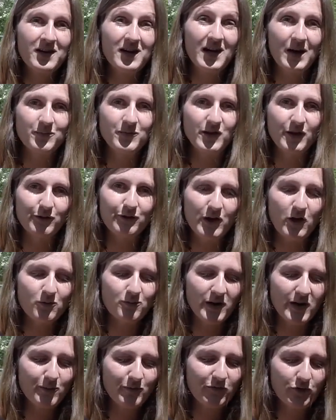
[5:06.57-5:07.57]
habt die
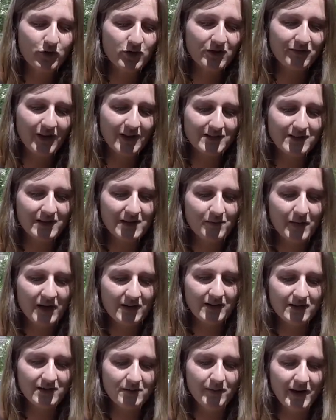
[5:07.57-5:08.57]
Erfahrung beim Futterwechsel
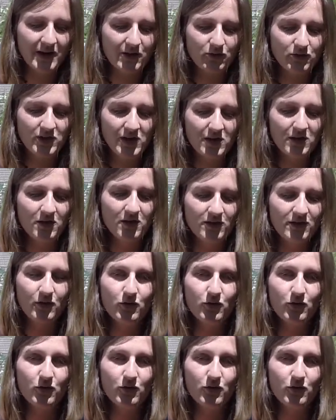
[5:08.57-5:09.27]
gemacht, dass ihr merkt, oh je,